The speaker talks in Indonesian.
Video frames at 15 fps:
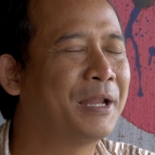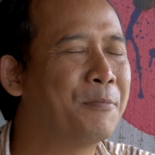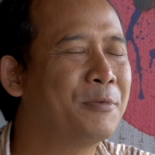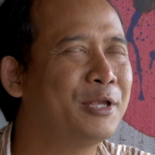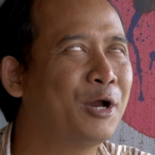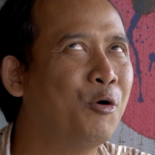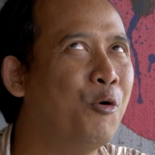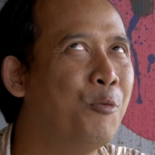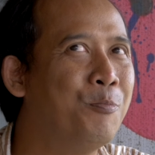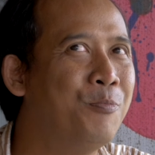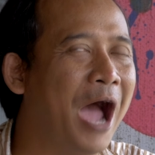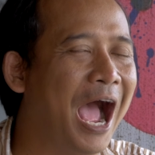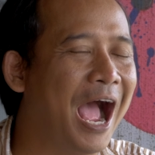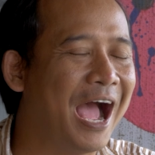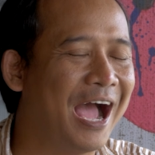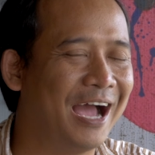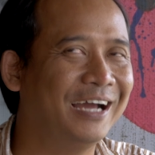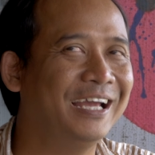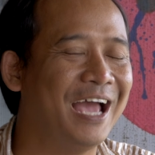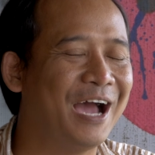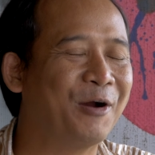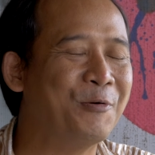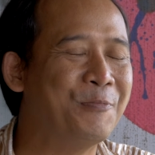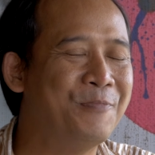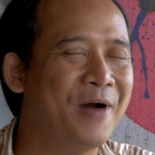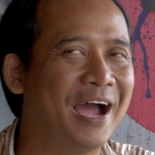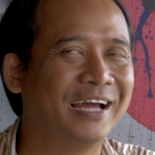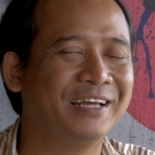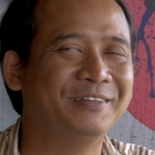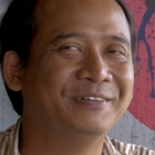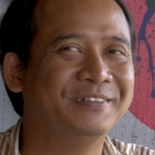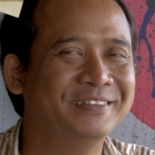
namanya Gubang ya Gubang itu